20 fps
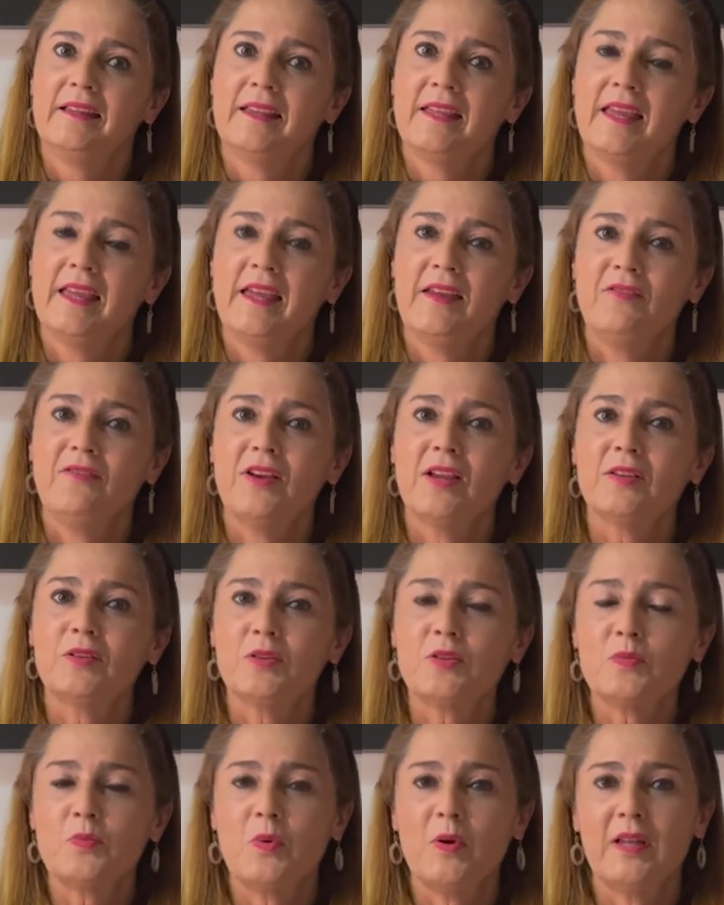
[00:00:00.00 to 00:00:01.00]
¿Qué
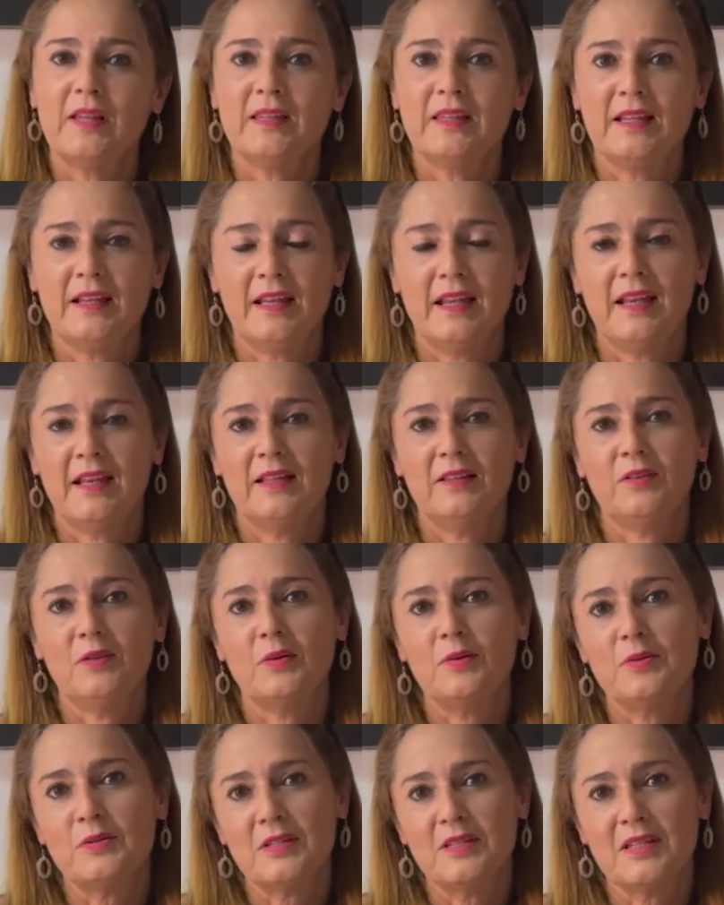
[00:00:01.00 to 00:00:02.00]
efectos puede tener
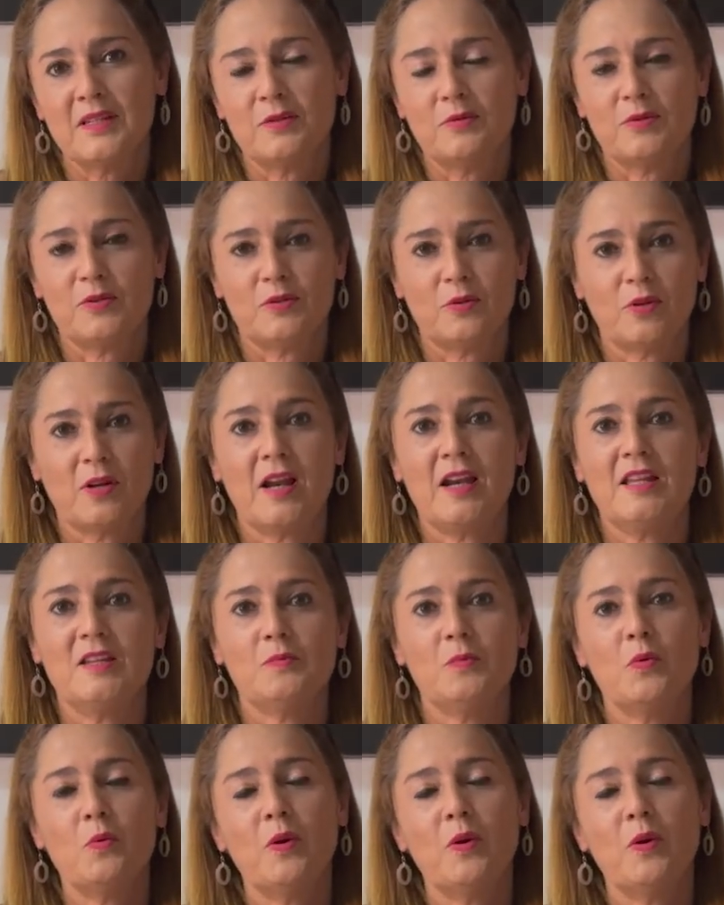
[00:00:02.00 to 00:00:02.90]
entonces en nuestro organismo